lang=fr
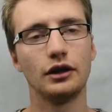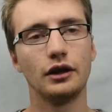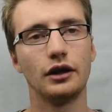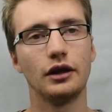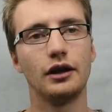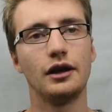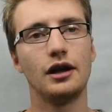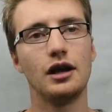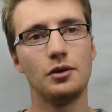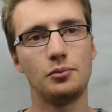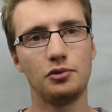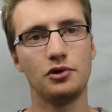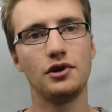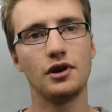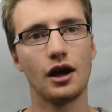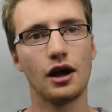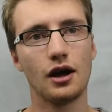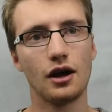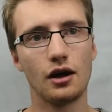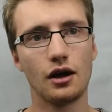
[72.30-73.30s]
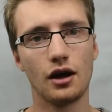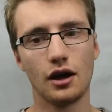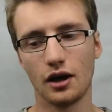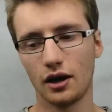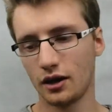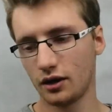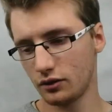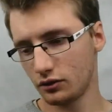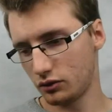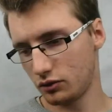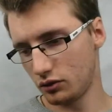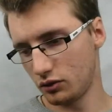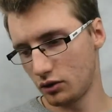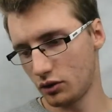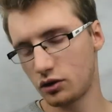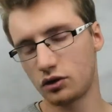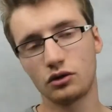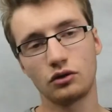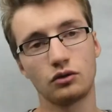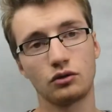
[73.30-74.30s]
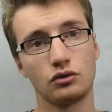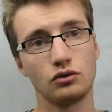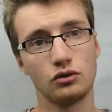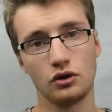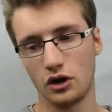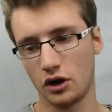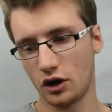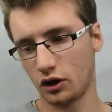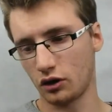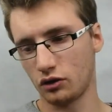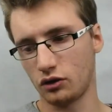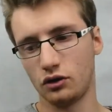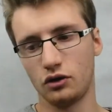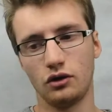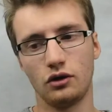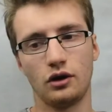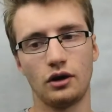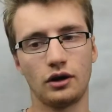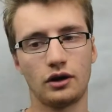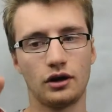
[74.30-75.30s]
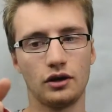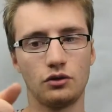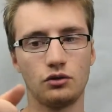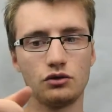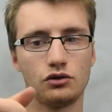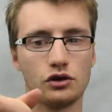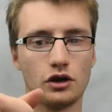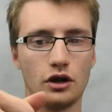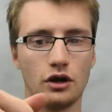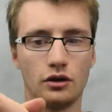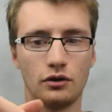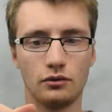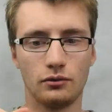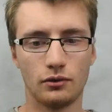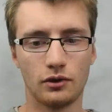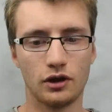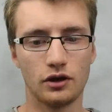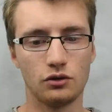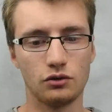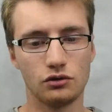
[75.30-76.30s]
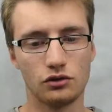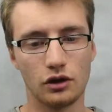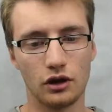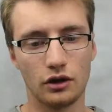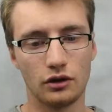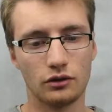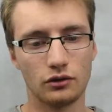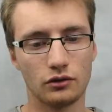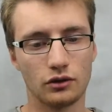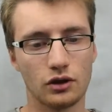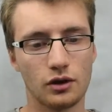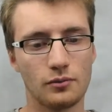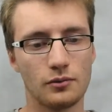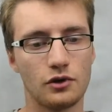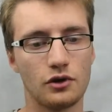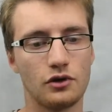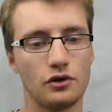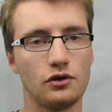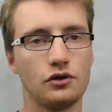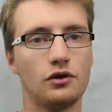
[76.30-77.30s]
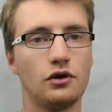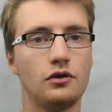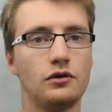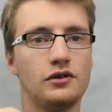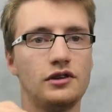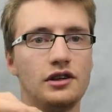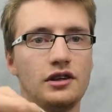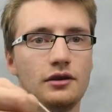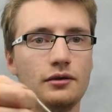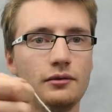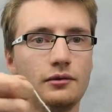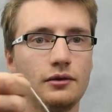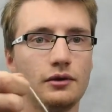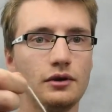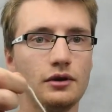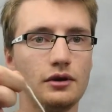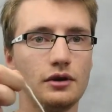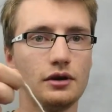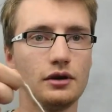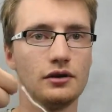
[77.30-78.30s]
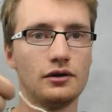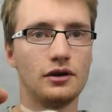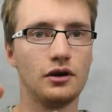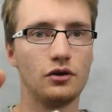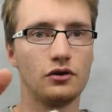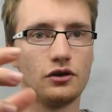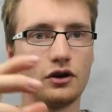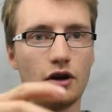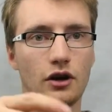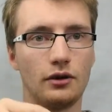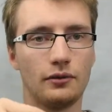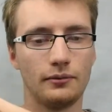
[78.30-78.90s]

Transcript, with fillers: et puis un d'une autre couleur euh, qui est toute seule, qui est toute seule, comme euh, celui-ci. C'est le seul.